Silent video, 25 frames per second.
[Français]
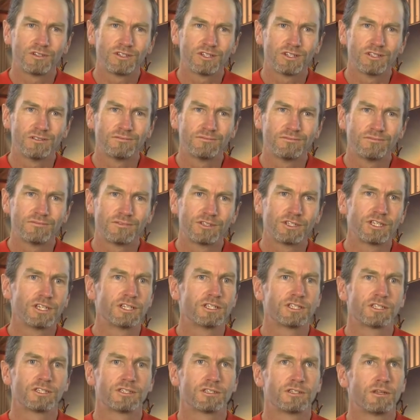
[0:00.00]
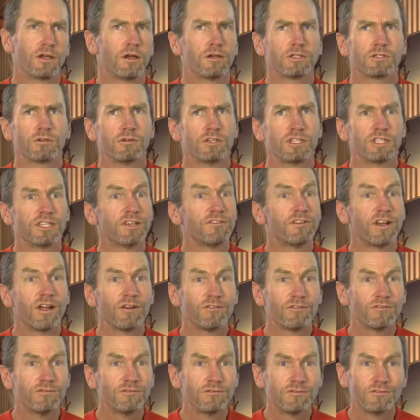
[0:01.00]
Mon premier est arrivé à mon
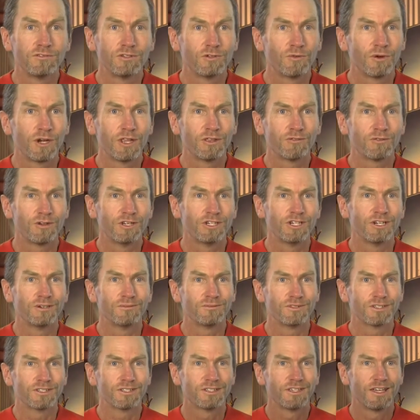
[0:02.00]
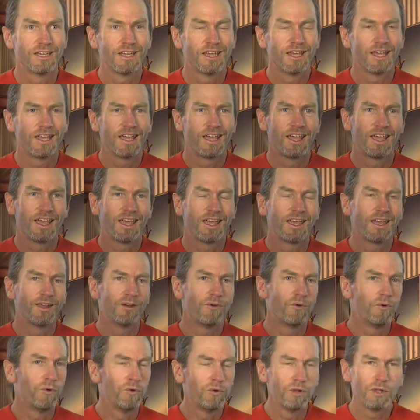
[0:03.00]
723e saut. Tout
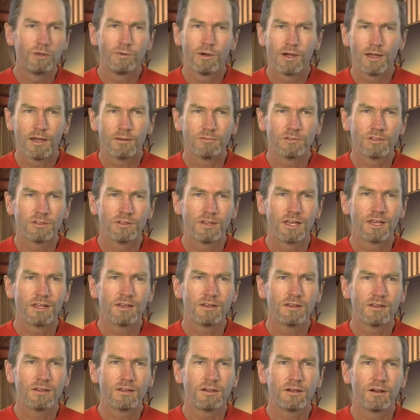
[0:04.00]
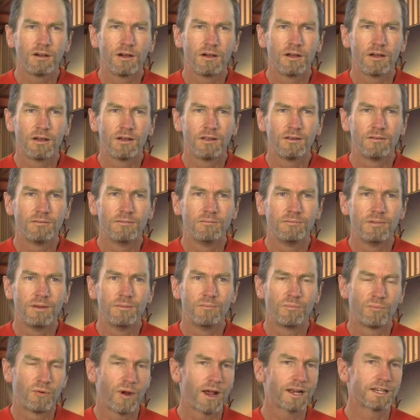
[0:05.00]
ce temps, j'ai répété la procédure de sécurité
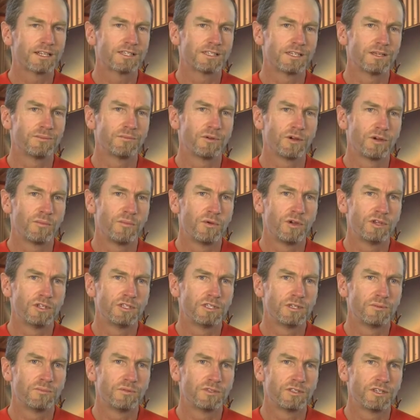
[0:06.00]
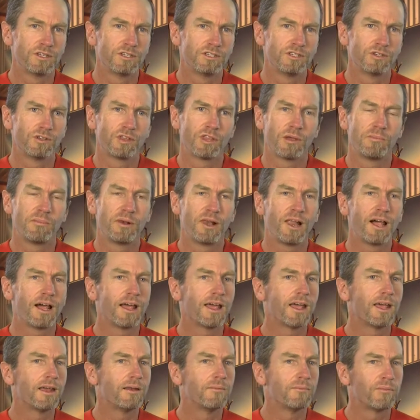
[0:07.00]
au sol, dans l'avion, mais je
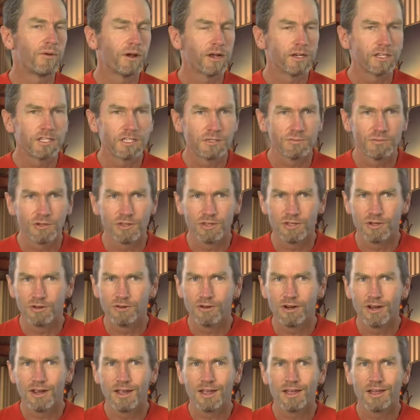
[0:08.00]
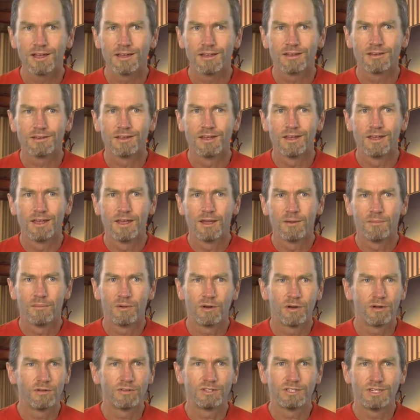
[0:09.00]
n'étais pas sûr à 100% de comment je la ferais
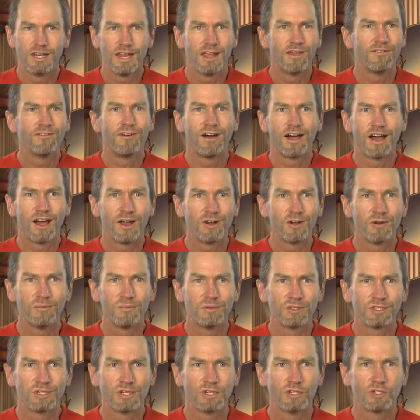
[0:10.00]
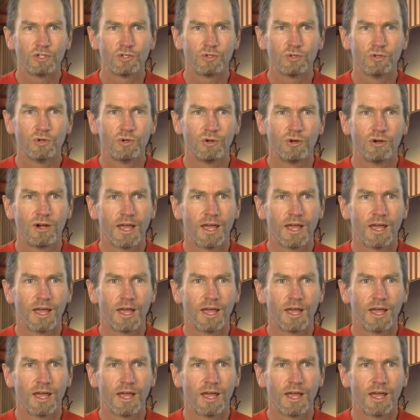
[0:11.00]
jusqu'à ce que ça arrive.